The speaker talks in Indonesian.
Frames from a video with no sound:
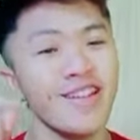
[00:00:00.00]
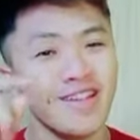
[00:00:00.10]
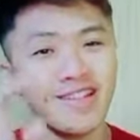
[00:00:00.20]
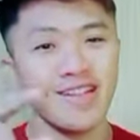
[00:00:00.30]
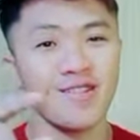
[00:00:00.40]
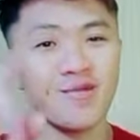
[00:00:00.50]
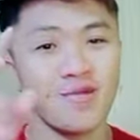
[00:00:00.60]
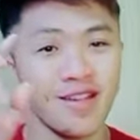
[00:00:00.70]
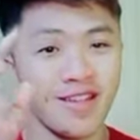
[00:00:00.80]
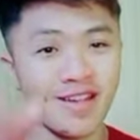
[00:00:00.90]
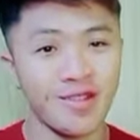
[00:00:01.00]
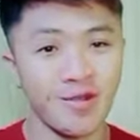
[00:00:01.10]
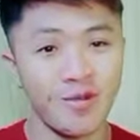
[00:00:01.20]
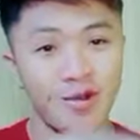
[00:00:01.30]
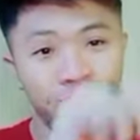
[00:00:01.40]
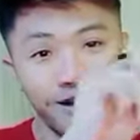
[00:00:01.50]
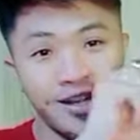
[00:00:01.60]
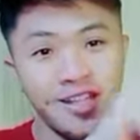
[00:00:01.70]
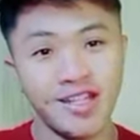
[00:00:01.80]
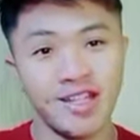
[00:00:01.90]
Jangan lupa tekan tombol
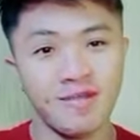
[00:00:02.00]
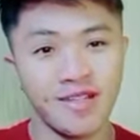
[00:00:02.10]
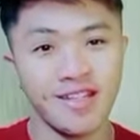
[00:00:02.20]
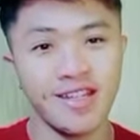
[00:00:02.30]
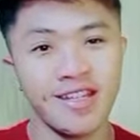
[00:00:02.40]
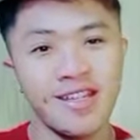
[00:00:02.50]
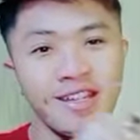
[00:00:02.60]
loncengnya di samping sini.